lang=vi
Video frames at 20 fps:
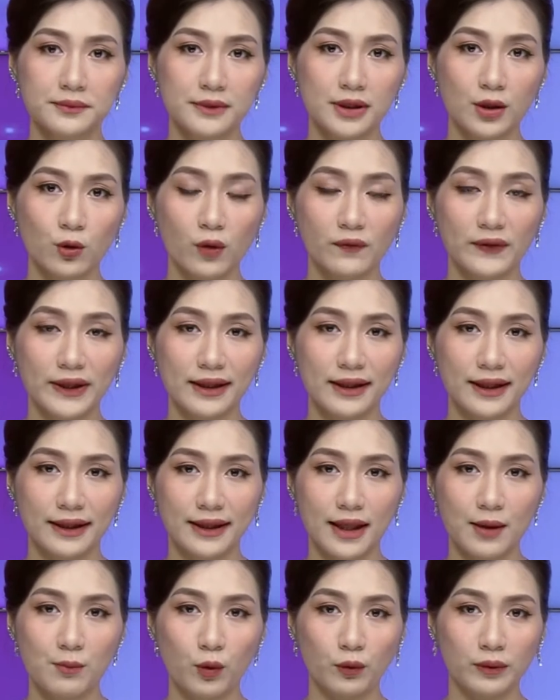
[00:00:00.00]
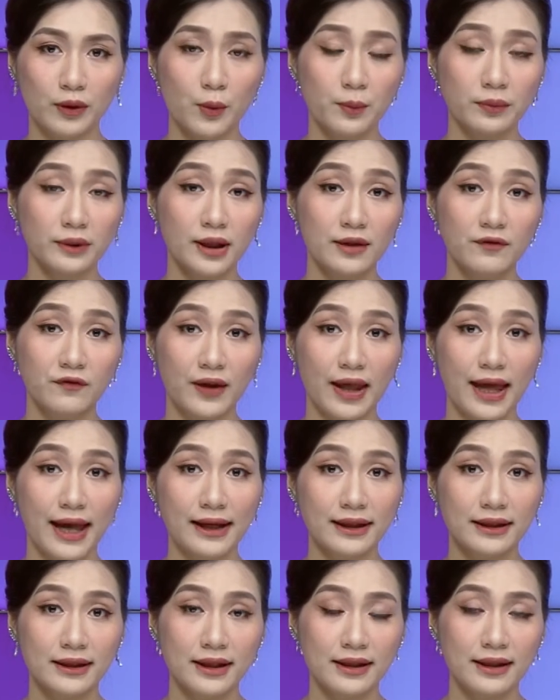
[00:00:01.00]
Thưa quý vị là thêm một thông tin về
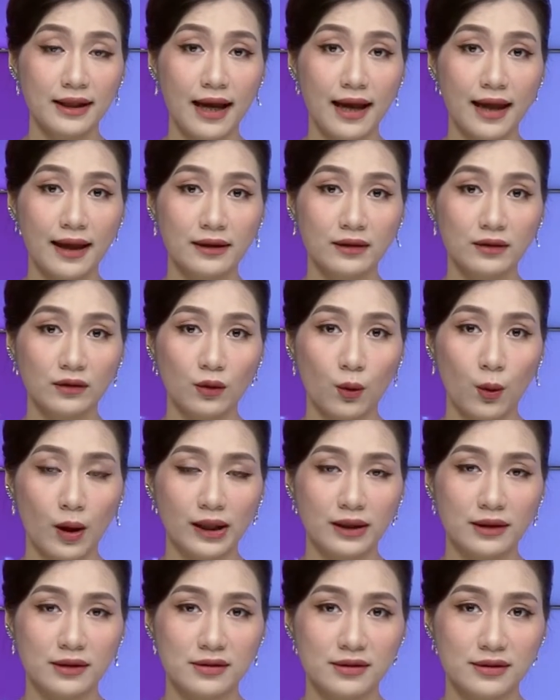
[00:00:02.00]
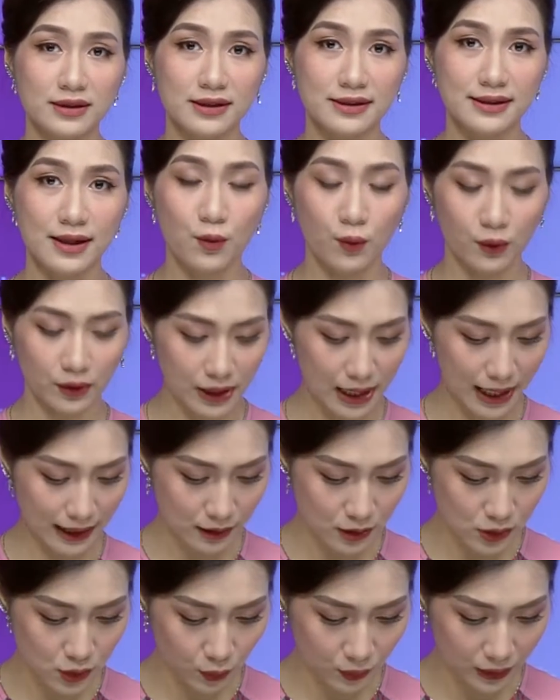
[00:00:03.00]
an ninh an toàn trật tự xã hội
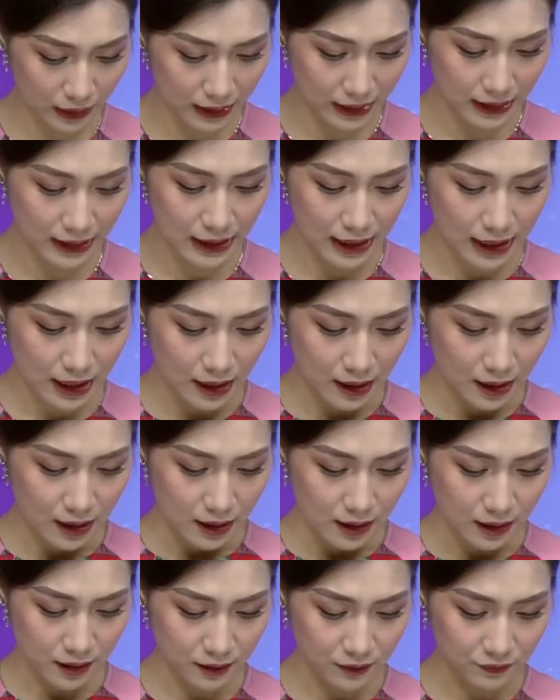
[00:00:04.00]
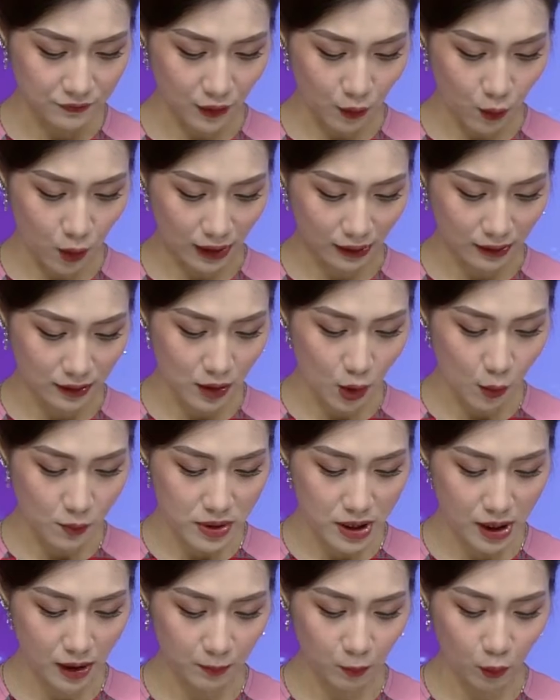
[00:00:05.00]
đáng chú ý. Ờ, vào khoảng
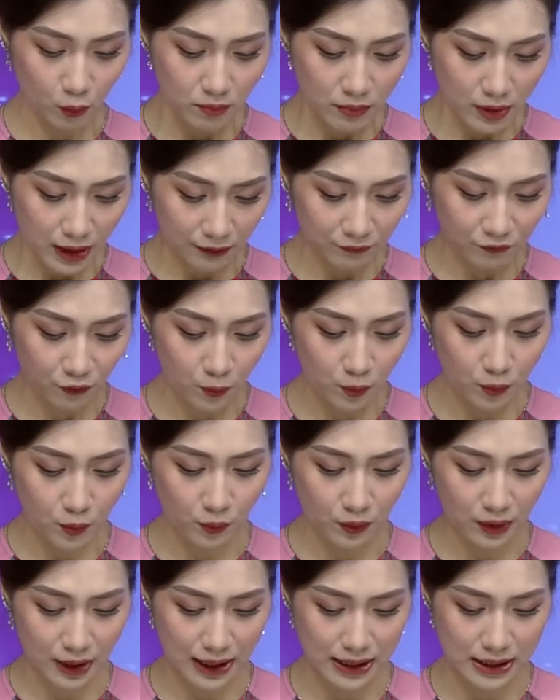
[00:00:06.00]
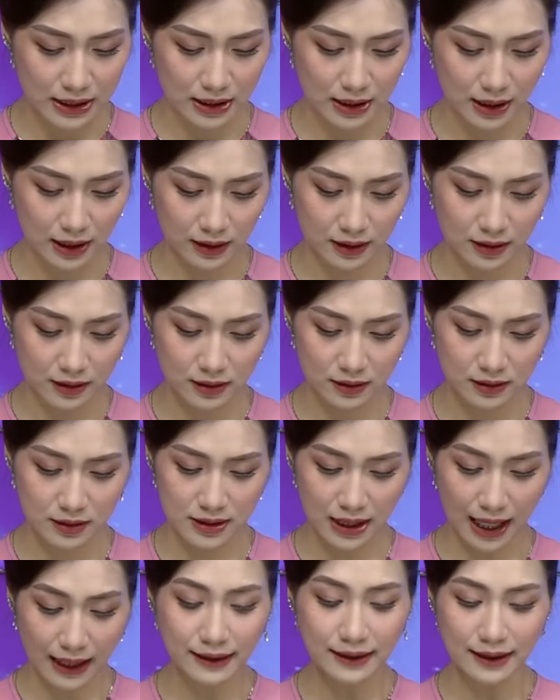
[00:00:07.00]
0 giờ 45 phút của ngày à,
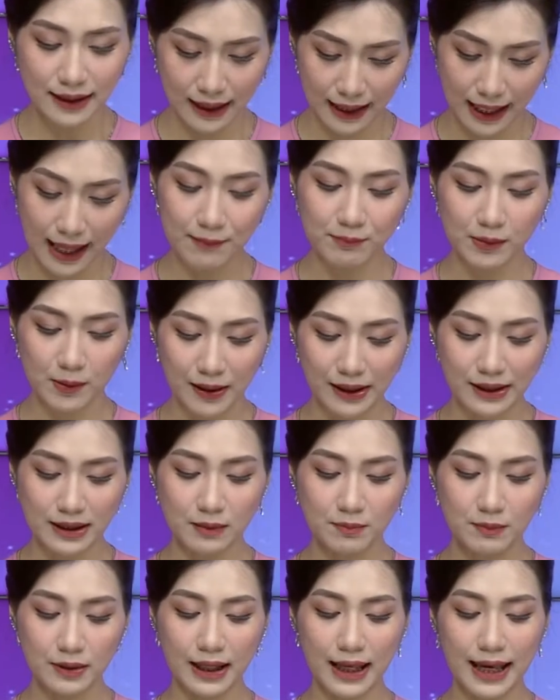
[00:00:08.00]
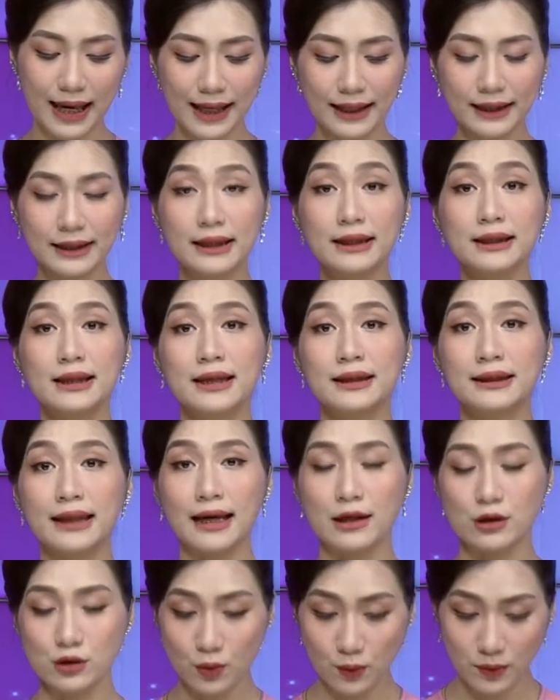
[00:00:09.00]
sáng ngày 27 tháng 12 thì
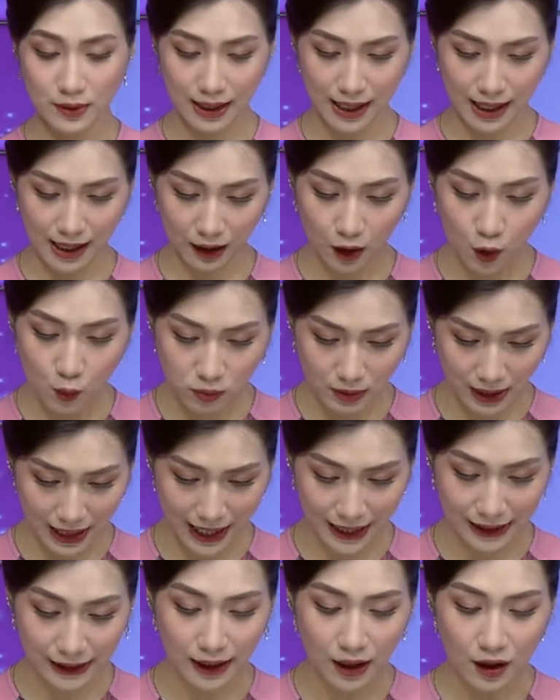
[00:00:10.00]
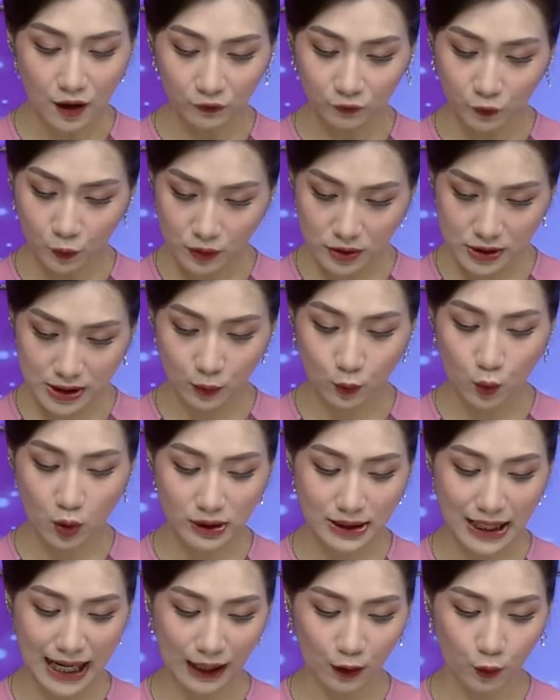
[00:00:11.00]
tại số nhà 02 phố Triệu Quốc
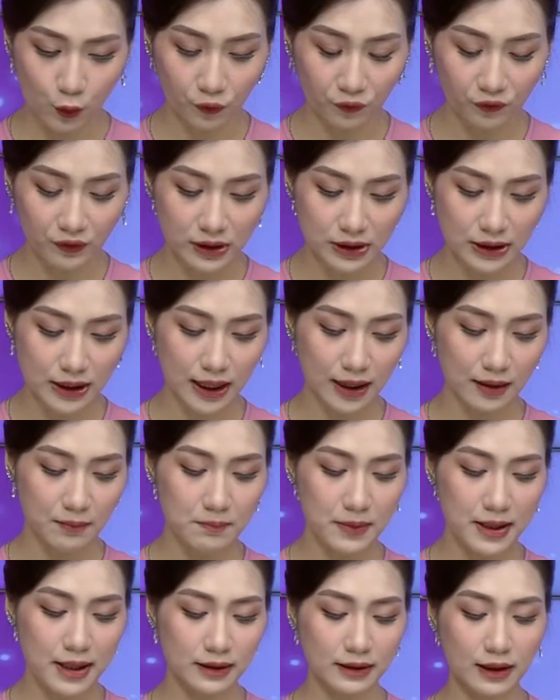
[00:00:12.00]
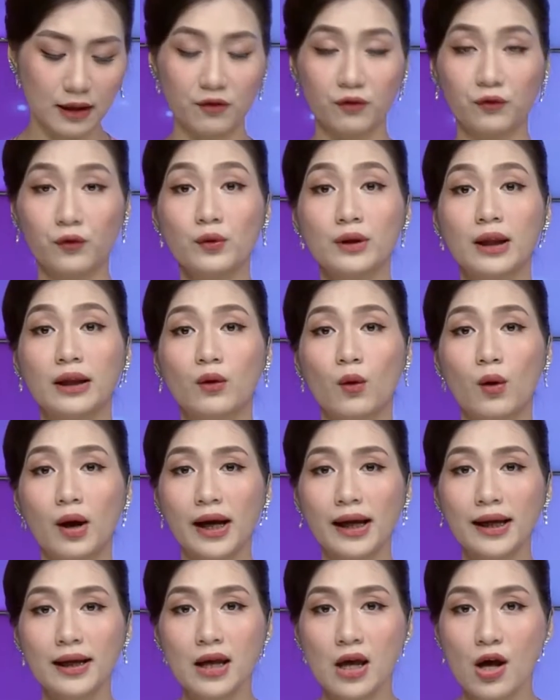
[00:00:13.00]
Đạt của phường Điện Biên thành phố Thanh
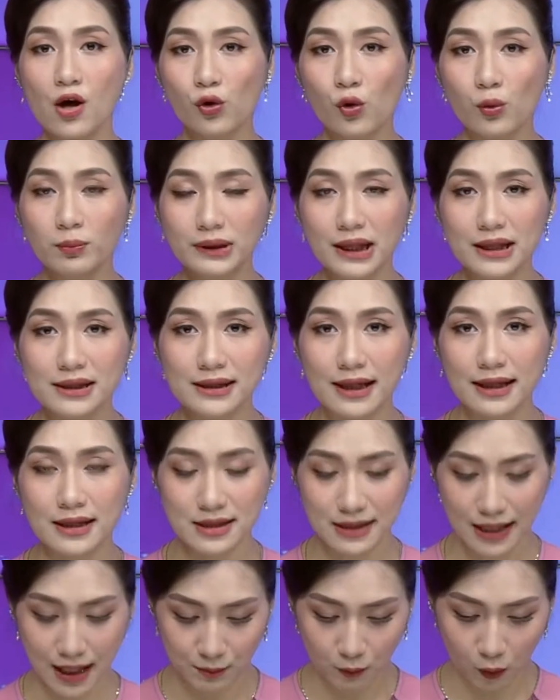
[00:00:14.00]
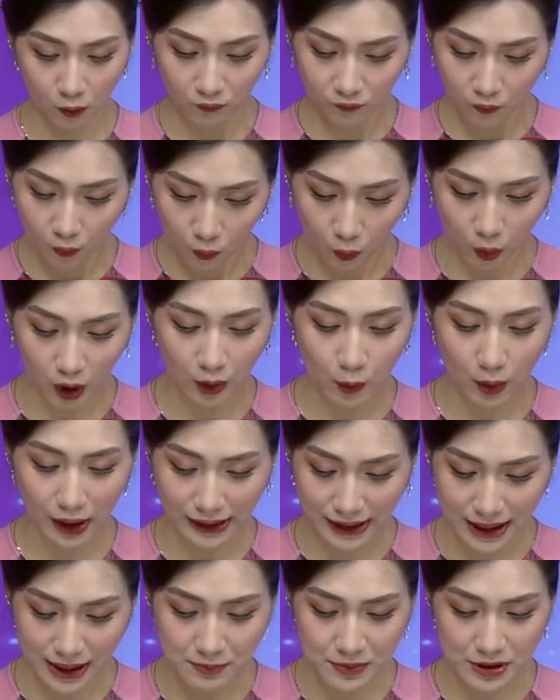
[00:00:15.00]
Hóa cũng đã xảy ra một vụ hỏa
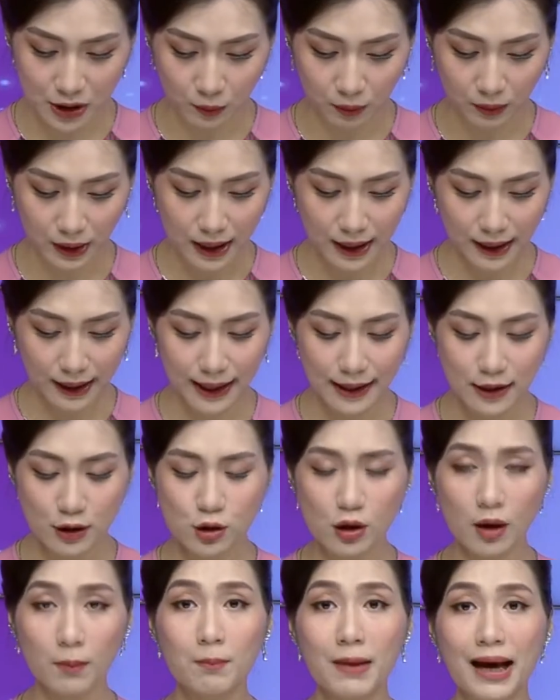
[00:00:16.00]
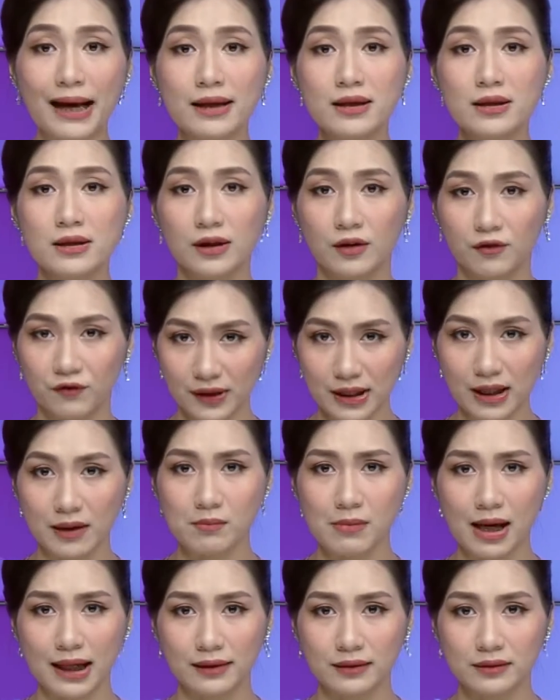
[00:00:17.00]
hoạn nghiêm trọng khiến cho ba người phải thiệt
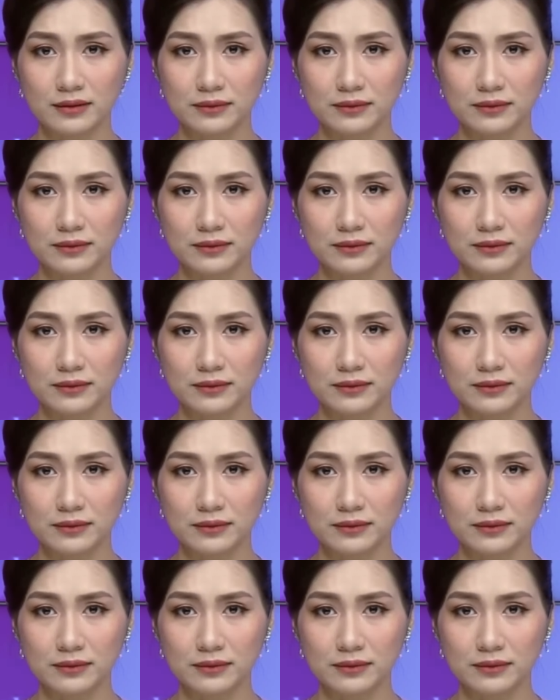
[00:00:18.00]
mạng.